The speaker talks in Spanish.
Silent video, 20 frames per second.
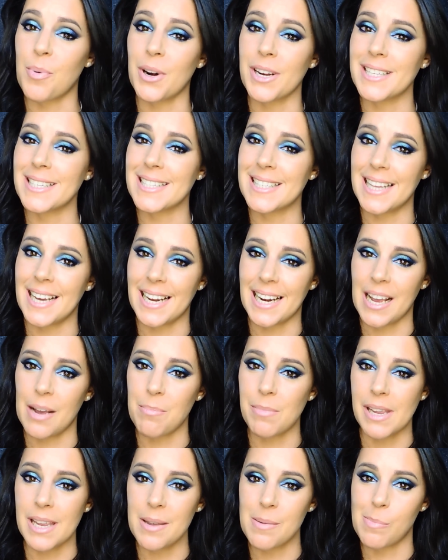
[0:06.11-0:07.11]
por
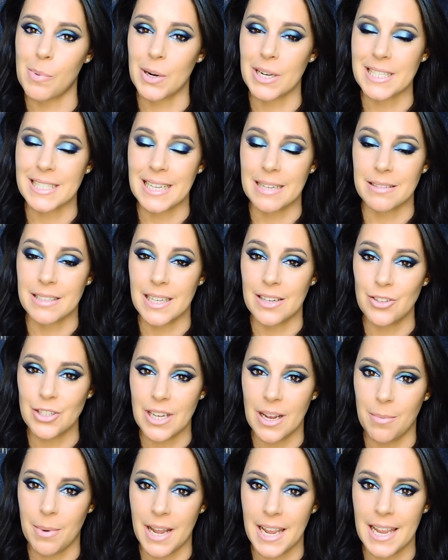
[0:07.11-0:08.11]
Instagram y por Snapchat lo
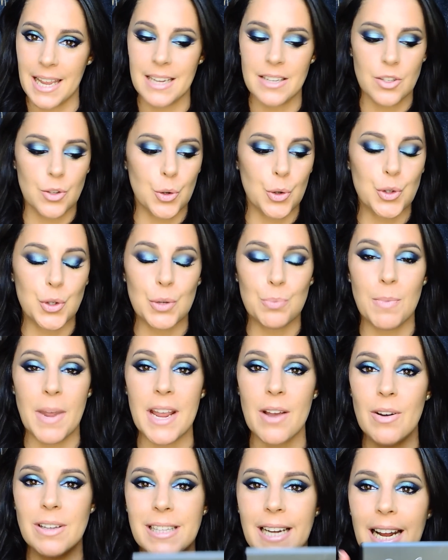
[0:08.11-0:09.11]
sabréis, os
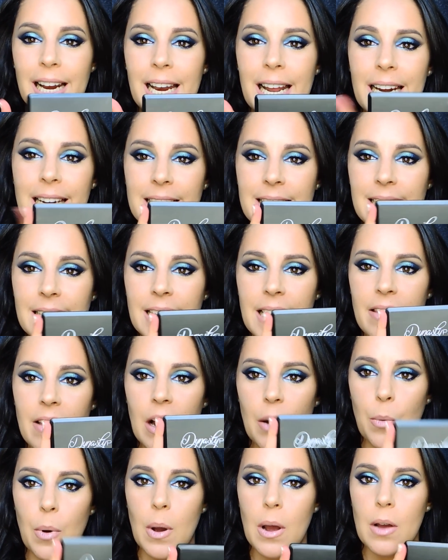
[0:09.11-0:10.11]
vengo a traer la reseña
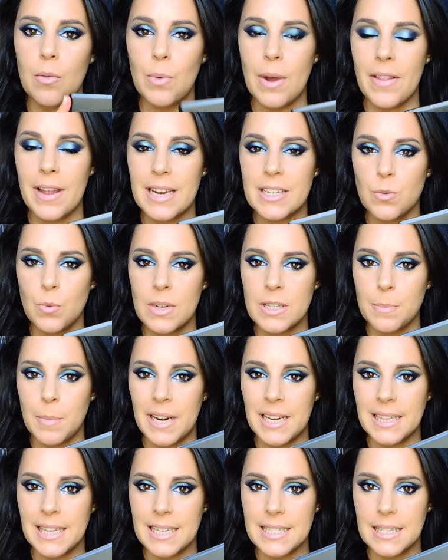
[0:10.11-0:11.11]
de una de las nuevas
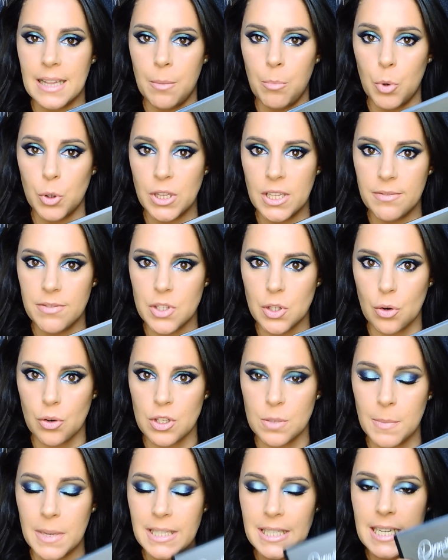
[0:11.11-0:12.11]
paletas de Motifs
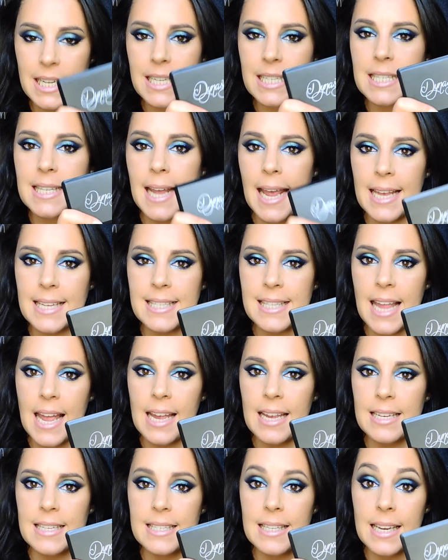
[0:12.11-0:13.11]
Cosmetics,
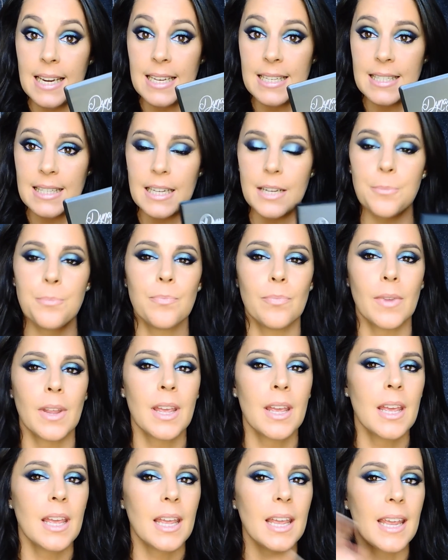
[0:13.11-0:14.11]
esta es Dynasty,
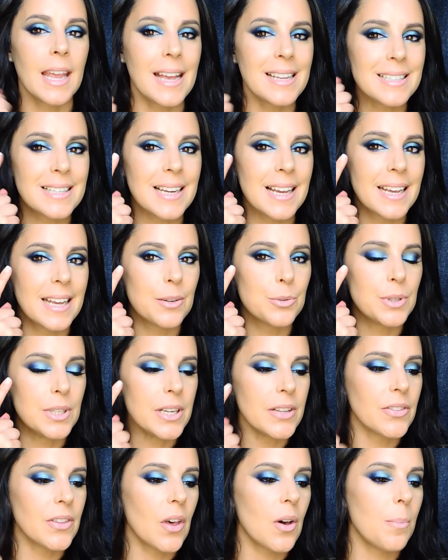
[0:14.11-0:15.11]
y es la que he
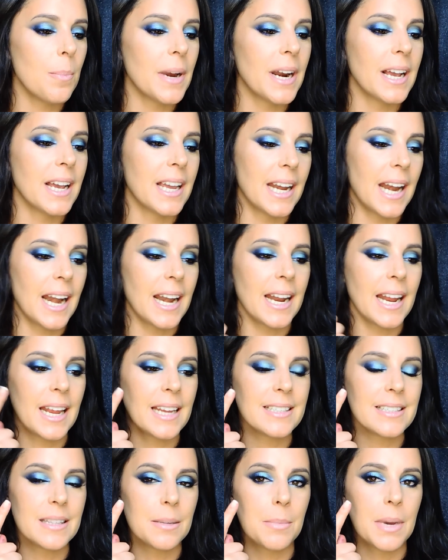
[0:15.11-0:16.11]
utilizado para crear
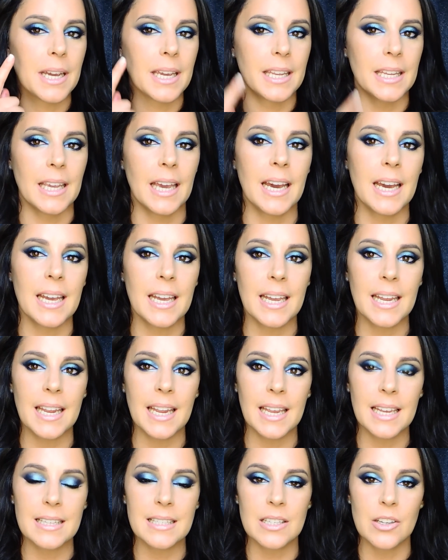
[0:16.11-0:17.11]
este maquillaje
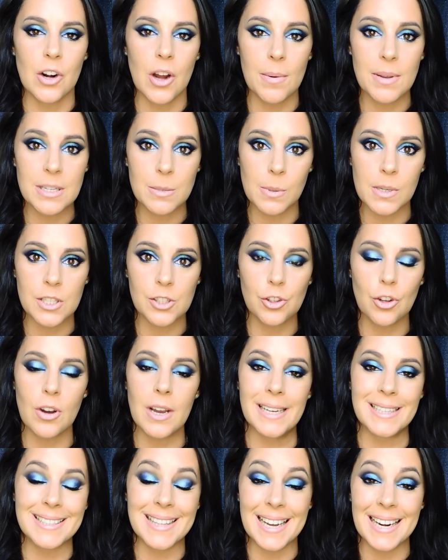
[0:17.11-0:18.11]
que si no lo habéis
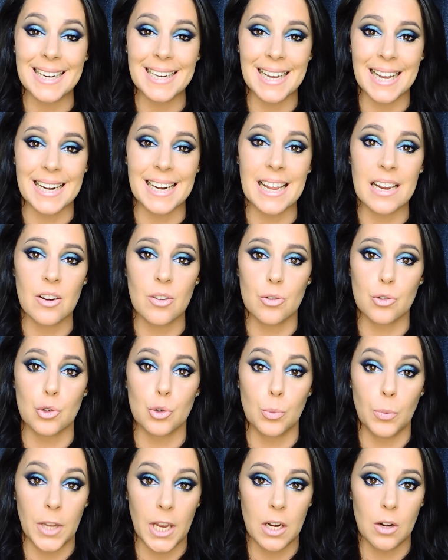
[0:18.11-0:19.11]
visto está en el canal, lo
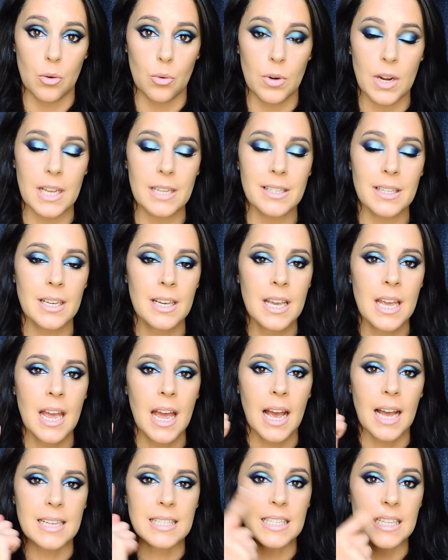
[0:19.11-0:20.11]
subí el lunes,
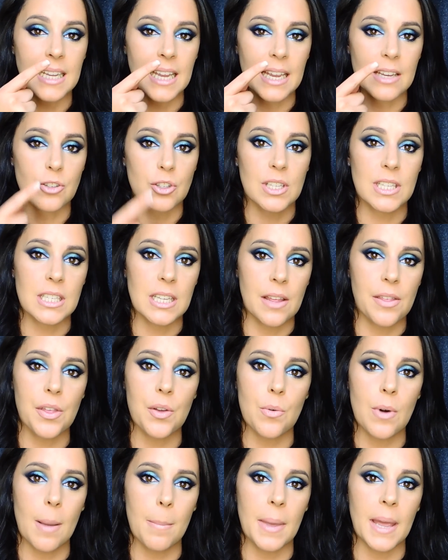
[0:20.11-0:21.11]
así que os quise
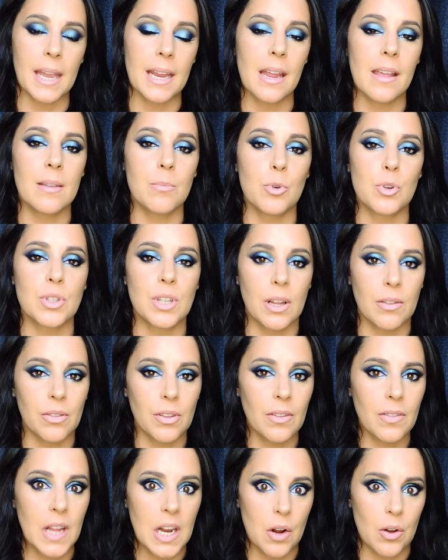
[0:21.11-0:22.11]
hacer una pequeña
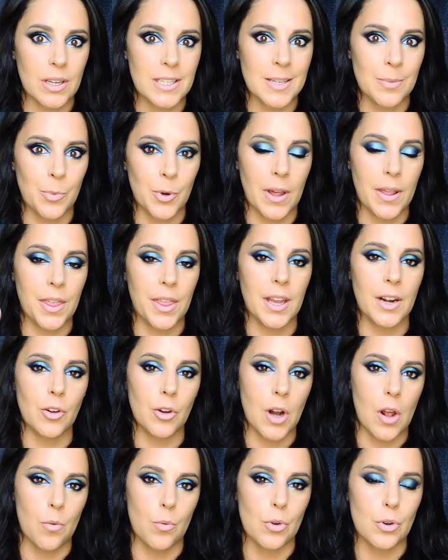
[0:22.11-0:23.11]
demostración de lo que se puede hacer
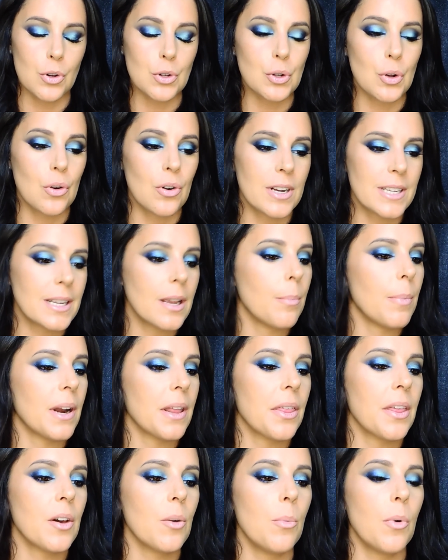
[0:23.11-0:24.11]
con alguno de los colores que
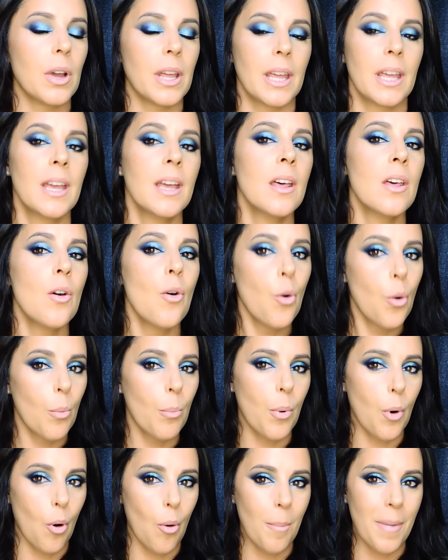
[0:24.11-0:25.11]
parece como que
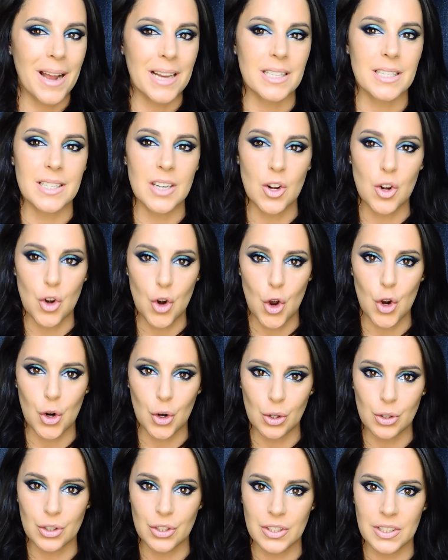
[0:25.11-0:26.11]
un poco más
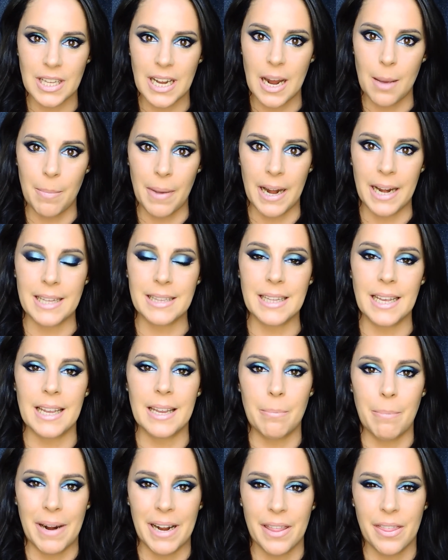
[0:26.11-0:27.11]
locos de la paleta
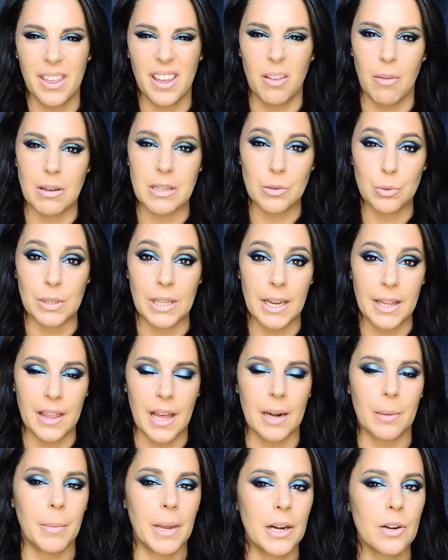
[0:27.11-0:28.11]
y parece que vas a
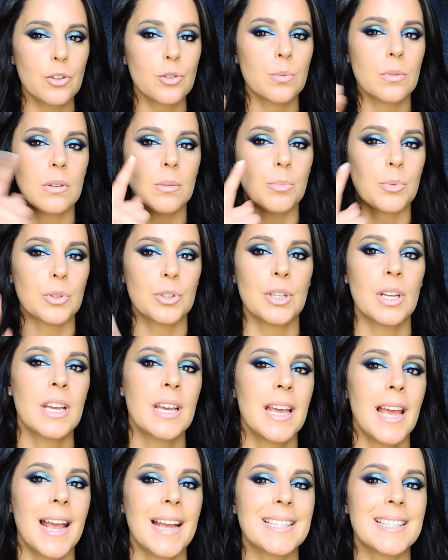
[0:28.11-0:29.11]
utilizar menos. Bueno, pues
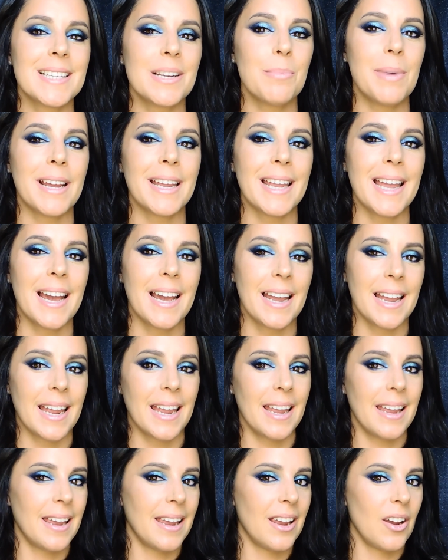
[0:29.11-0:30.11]
este es el maquillaje
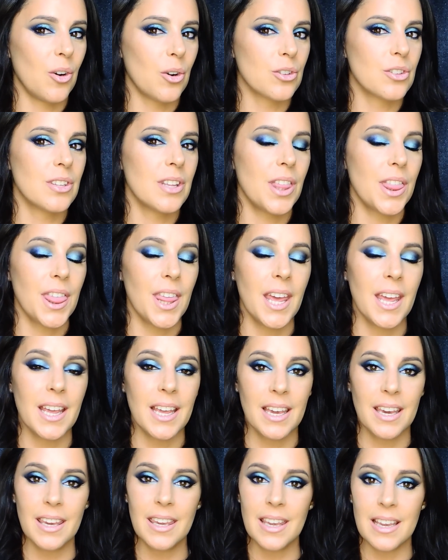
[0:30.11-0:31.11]
que os
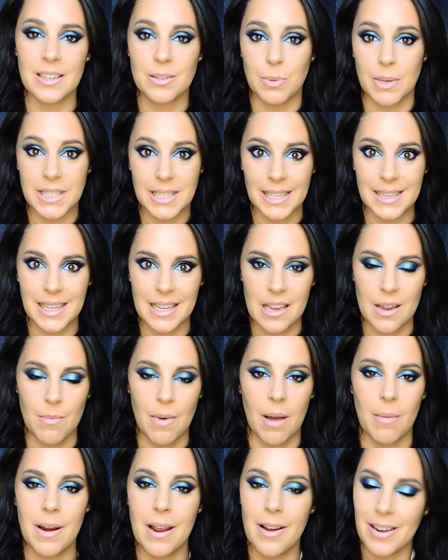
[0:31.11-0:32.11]
hice y es bastante
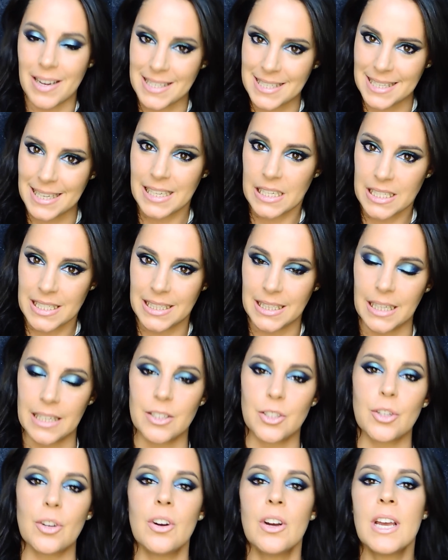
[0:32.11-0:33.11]
llevable, aunque sí que es
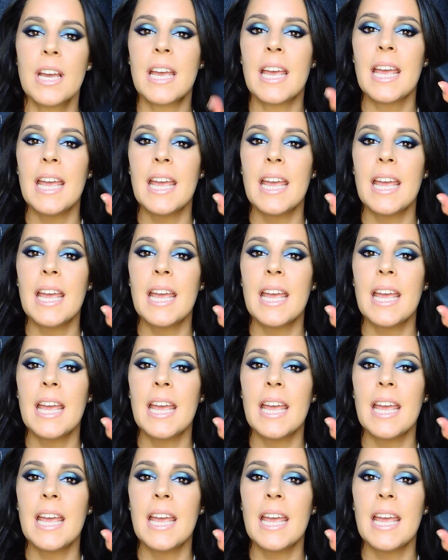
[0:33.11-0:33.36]
intenso.